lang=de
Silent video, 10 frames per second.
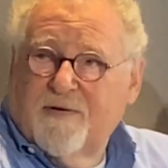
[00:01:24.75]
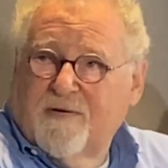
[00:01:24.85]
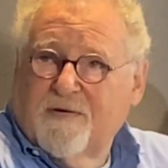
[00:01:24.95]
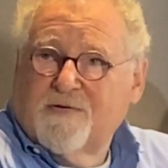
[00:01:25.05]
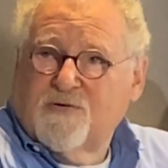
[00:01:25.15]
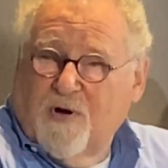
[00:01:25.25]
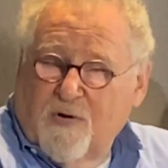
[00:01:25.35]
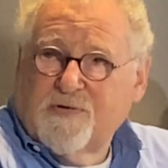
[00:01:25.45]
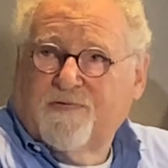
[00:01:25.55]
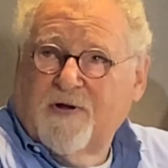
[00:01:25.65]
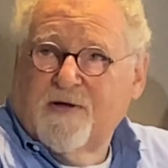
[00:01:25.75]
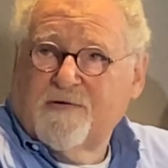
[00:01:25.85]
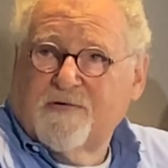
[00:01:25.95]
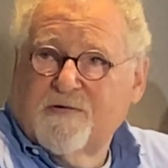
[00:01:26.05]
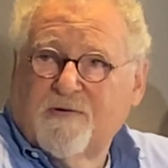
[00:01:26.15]
das Zuhause
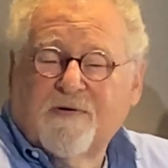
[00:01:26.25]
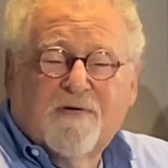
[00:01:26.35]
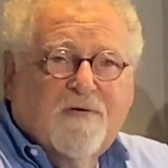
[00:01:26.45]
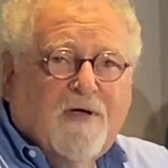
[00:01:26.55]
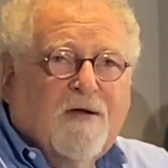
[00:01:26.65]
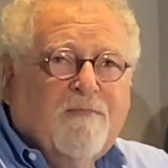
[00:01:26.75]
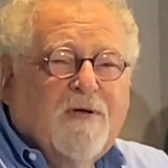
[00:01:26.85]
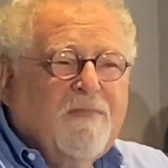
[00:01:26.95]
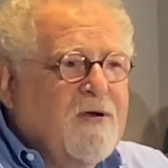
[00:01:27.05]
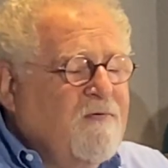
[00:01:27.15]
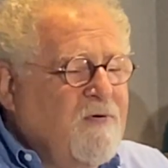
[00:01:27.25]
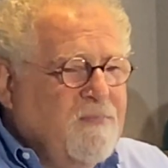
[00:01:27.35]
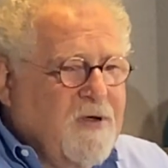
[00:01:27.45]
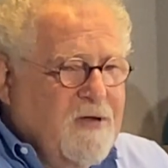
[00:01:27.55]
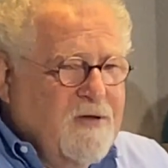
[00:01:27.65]
verlässt. Und sie hat mir immer davon
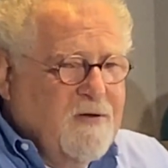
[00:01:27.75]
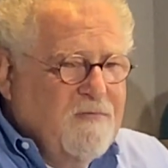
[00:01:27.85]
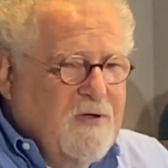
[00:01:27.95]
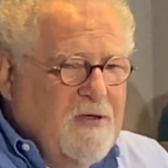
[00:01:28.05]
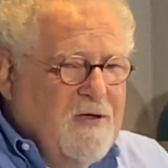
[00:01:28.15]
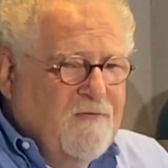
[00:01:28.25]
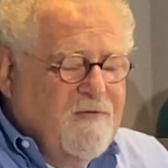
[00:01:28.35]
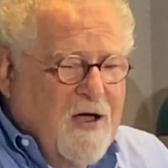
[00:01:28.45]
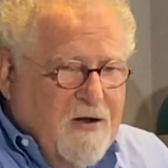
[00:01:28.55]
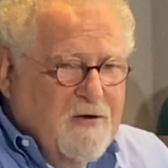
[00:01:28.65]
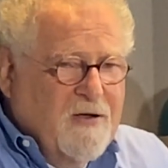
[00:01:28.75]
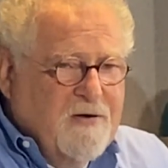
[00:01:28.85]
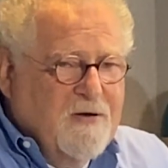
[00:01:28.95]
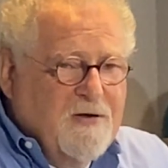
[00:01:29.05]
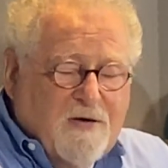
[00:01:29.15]
berichtet, wie ihr Vater,
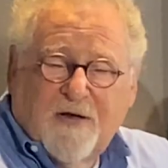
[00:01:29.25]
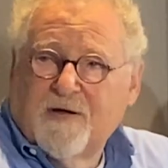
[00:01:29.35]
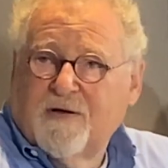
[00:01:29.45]
den ich nie